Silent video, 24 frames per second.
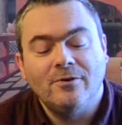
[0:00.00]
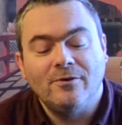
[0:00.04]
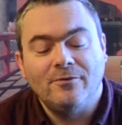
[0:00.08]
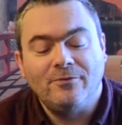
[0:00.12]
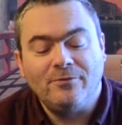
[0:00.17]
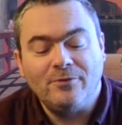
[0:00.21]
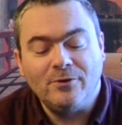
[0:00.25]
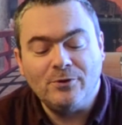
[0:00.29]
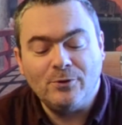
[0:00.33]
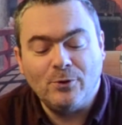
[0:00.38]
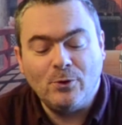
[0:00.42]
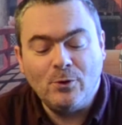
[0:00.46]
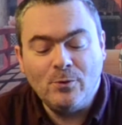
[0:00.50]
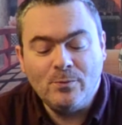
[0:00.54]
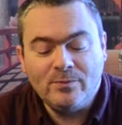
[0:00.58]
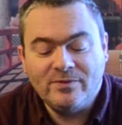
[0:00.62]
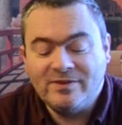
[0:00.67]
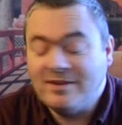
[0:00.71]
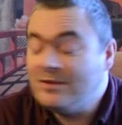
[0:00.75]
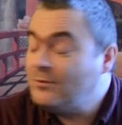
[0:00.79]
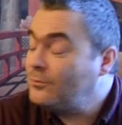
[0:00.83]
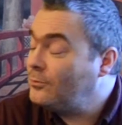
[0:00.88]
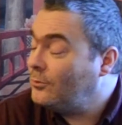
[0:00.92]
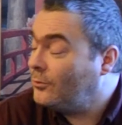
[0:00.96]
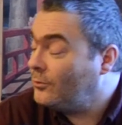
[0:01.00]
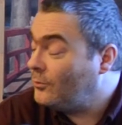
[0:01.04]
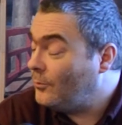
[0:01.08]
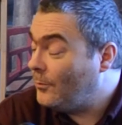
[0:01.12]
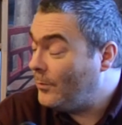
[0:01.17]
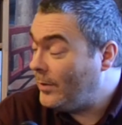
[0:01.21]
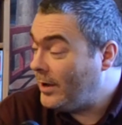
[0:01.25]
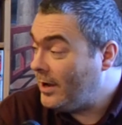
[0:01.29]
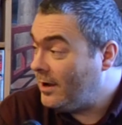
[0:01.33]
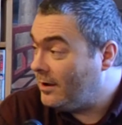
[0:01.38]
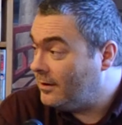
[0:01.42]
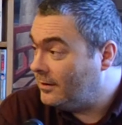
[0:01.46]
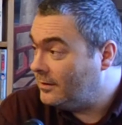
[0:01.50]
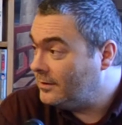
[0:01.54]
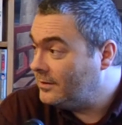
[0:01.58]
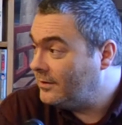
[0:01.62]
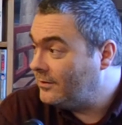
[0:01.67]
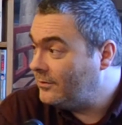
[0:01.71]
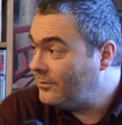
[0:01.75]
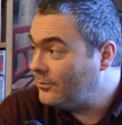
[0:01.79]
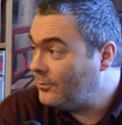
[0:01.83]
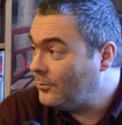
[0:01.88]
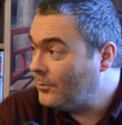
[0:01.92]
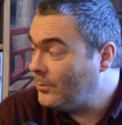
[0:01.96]
euh, Fun Home, c'est sur son père.
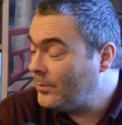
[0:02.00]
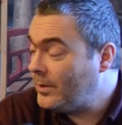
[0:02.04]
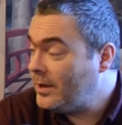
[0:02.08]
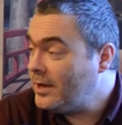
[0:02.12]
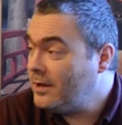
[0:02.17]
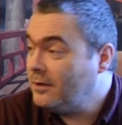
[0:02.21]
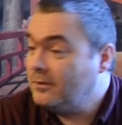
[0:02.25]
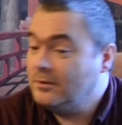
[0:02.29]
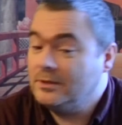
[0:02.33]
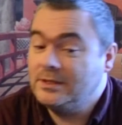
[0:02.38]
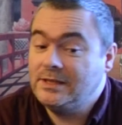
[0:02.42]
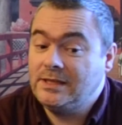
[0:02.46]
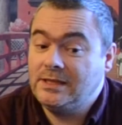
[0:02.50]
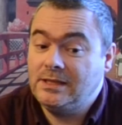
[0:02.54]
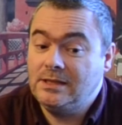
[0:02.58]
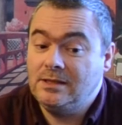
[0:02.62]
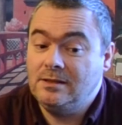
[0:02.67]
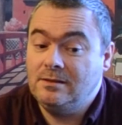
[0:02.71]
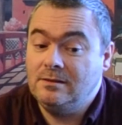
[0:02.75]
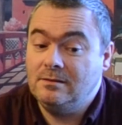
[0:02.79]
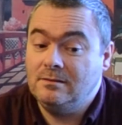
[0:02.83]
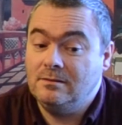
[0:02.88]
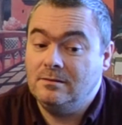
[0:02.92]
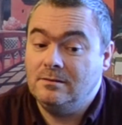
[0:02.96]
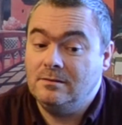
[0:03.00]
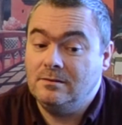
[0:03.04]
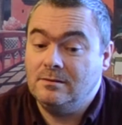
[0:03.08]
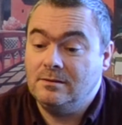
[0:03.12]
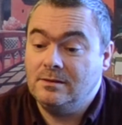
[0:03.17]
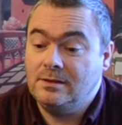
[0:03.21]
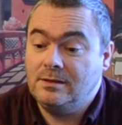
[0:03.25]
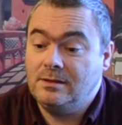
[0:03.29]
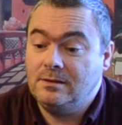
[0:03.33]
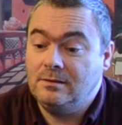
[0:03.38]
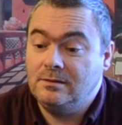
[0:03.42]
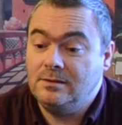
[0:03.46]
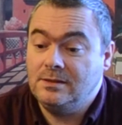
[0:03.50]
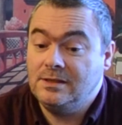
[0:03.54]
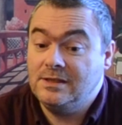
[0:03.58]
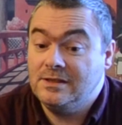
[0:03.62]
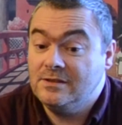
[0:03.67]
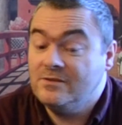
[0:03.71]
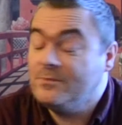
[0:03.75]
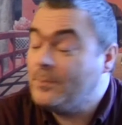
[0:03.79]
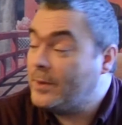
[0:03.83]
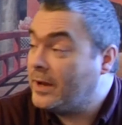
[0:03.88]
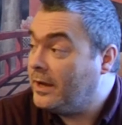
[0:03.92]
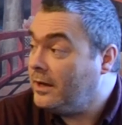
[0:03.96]
Son père euh, qui, qui,
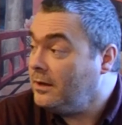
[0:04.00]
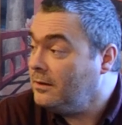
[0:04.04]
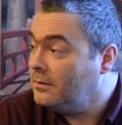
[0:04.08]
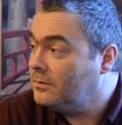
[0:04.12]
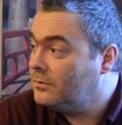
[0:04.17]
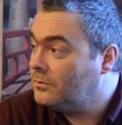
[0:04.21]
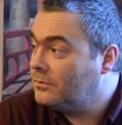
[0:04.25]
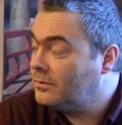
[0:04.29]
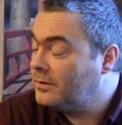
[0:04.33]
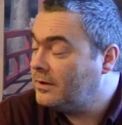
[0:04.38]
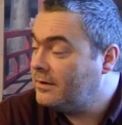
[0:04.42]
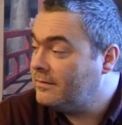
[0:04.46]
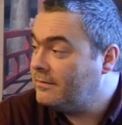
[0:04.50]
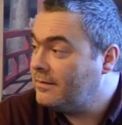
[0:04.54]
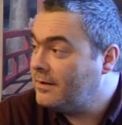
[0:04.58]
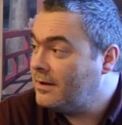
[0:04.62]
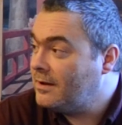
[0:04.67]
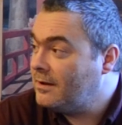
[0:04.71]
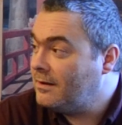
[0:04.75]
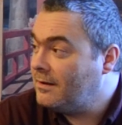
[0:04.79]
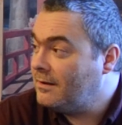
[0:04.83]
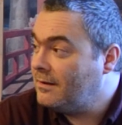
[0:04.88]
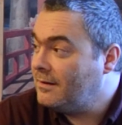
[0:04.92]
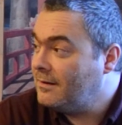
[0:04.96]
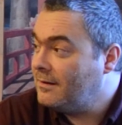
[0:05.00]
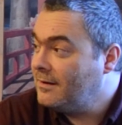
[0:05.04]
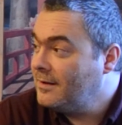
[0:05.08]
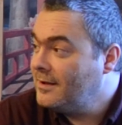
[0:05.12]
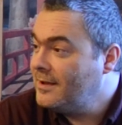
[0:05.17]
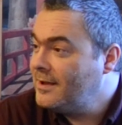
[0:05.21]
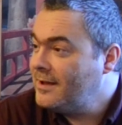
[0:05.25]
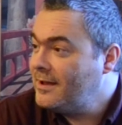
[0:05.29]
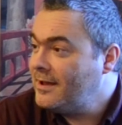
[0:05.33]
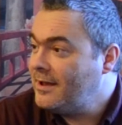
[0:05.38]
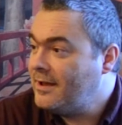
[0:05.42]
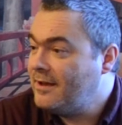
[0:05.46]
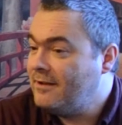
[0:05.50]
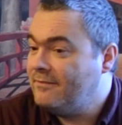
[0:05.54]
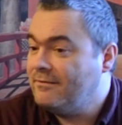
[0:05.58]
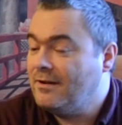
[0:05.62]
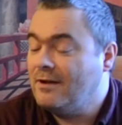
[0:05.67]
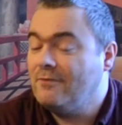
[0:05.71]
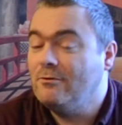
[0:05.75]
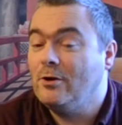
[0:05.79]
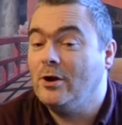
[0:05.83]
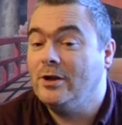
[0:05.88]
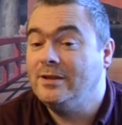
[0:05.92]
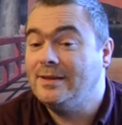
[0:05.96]
disparaît. Donc, elle va, elle va
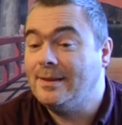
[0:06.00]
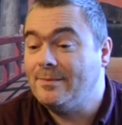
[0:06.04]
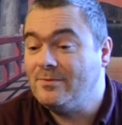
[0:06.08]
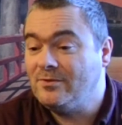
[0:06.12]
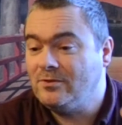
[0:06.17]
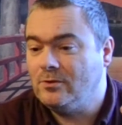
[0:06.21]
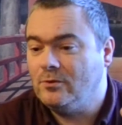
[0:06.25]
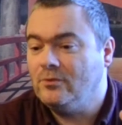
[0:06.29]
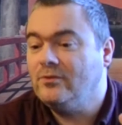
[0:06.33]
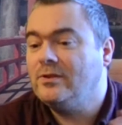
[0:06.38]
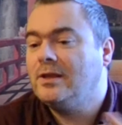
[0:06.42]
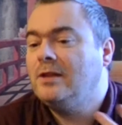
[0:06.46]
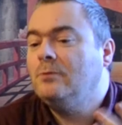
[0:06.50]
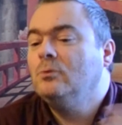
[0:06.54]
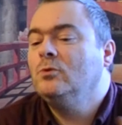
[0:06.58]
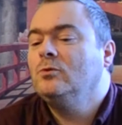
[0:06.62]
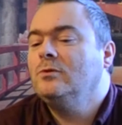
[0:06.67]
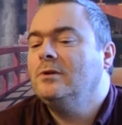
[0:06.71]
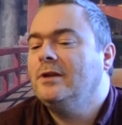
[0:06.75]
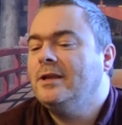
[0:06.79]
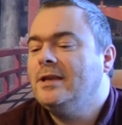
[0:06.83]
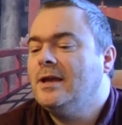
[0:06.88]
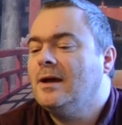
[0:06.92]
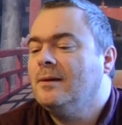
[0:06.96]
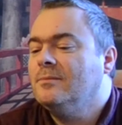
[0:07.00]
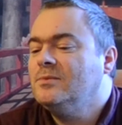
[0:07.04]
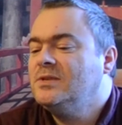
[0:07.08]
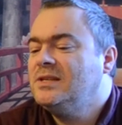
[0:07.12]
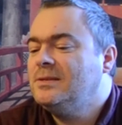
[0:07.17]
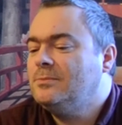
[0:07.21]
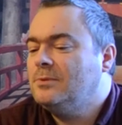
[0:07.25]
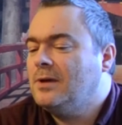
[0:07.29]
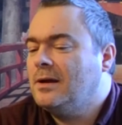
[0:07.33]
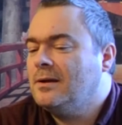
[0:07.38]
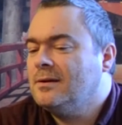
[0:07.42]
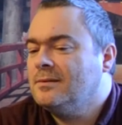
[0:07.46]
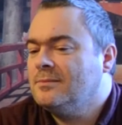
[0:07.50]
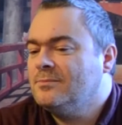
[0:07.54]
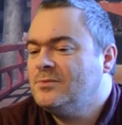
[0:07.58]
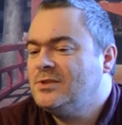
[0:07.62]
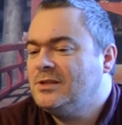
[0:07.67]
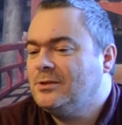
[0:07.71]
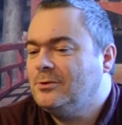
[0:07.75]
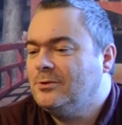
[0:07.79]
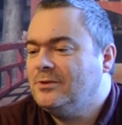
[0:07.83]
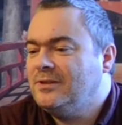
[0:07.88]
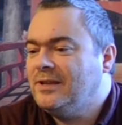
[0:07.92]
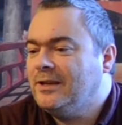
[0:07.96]
avoir une absence. Et donc, là, il y a un petit, un
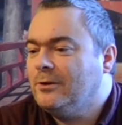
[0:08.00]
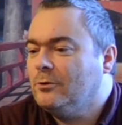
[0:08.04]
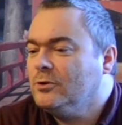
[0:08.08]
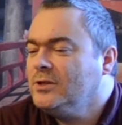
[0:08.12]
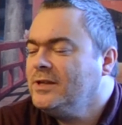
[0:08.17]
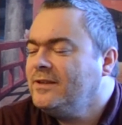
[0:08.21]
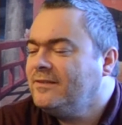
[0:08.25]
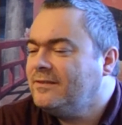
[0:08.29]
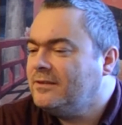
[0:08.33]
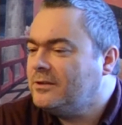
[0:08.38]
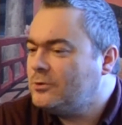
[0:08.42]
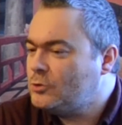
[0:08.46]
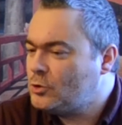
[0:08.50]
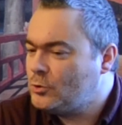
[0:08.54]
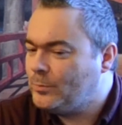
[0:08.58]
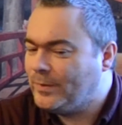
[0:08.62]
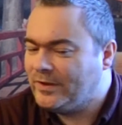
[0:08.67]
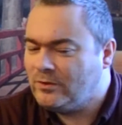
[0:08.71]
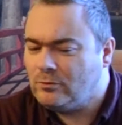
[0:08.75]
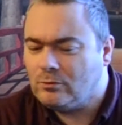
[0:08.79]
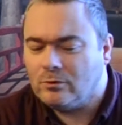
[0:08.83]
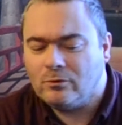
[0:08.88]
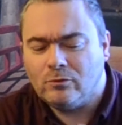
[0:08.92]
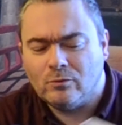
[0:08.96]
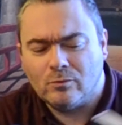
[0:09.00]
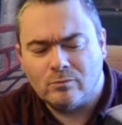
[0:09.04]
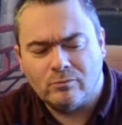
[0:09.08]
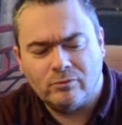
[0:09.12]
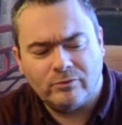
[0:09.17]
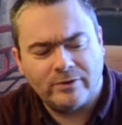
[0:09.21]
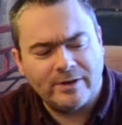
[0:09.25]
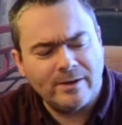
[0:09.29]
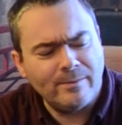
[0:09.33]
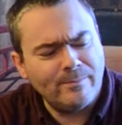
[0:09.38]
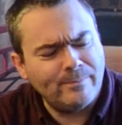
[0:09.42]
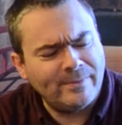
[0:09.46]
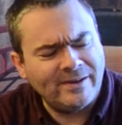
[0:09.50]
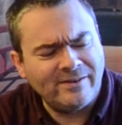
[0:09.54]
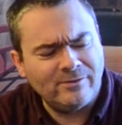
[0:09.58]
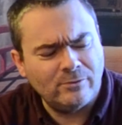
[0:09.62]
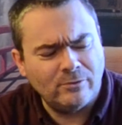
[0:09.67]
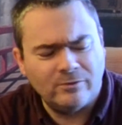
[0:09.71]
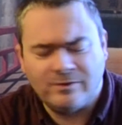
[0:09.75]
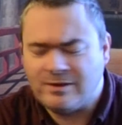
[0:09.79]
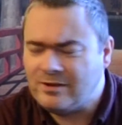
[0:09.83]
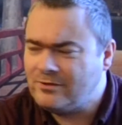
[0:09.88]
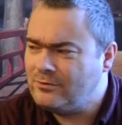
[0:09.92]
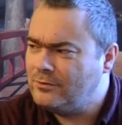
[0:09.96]
petit côté ironique c'est que je suis pas sûr que son bouquin passe
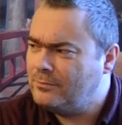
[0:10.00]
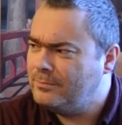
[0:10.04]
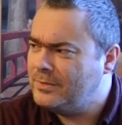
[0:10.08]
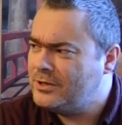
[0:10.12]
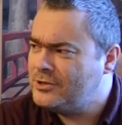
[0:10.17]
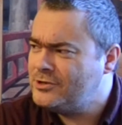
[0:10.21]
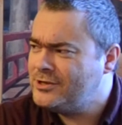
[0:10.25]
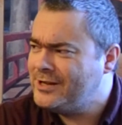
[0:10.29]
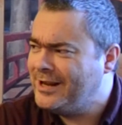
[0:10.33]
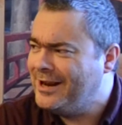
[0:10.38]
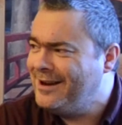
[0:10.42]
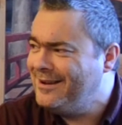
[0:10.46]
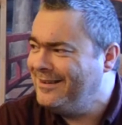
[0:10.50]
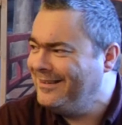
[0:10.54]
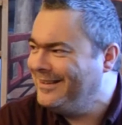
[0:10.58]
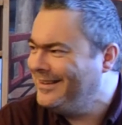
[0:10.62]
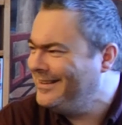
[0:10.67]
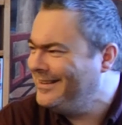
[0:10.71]
le test de Bechdel,